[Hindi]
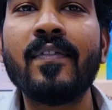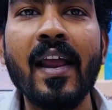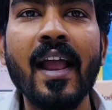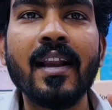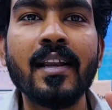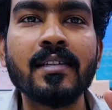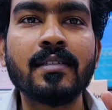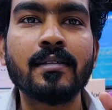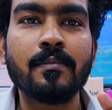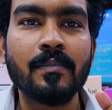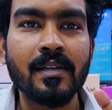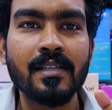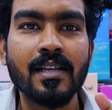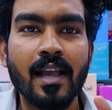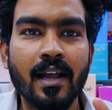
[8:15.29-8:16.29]
फ्रेग्रेंस मिल
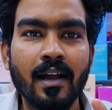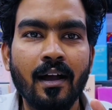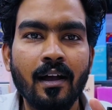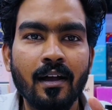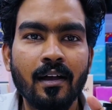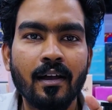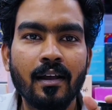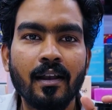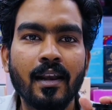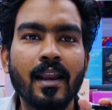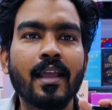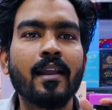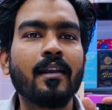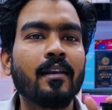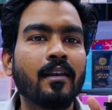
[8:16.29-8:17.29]
जाएगा okay.
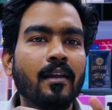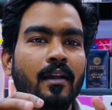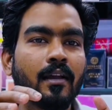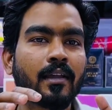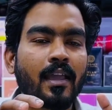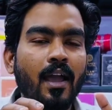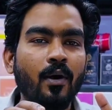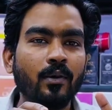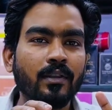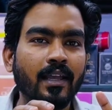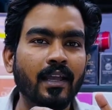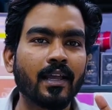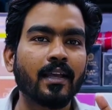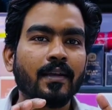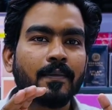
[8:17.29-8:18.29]
लेकिन क्या होता
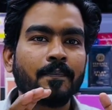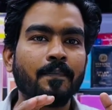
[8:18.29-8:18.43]
लास्टिंग